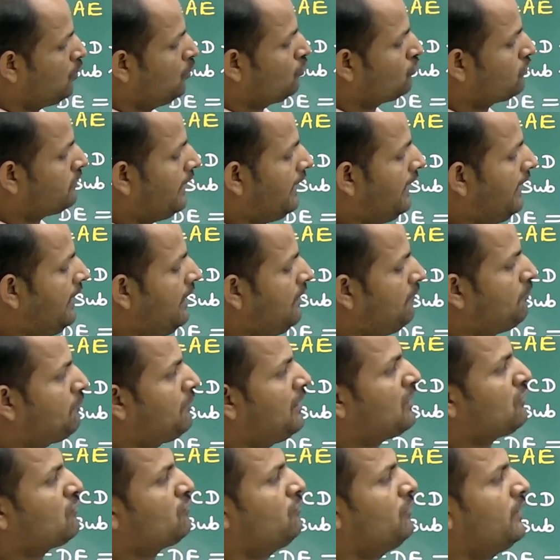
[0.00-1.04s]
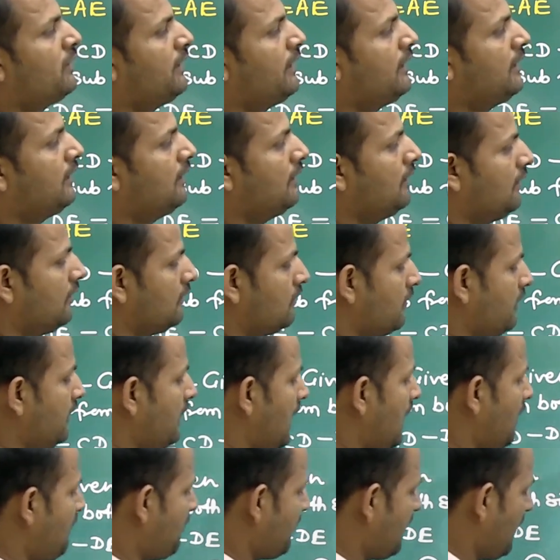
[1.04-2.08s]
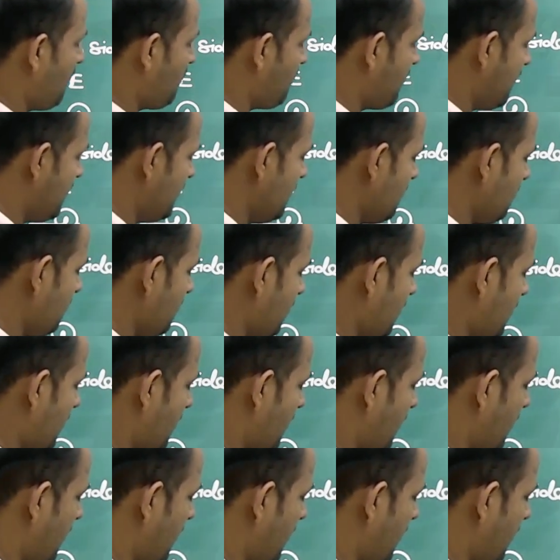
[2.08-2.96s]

साइड प्लस वन एंगल तो यहां पर आपके नियम लगेगा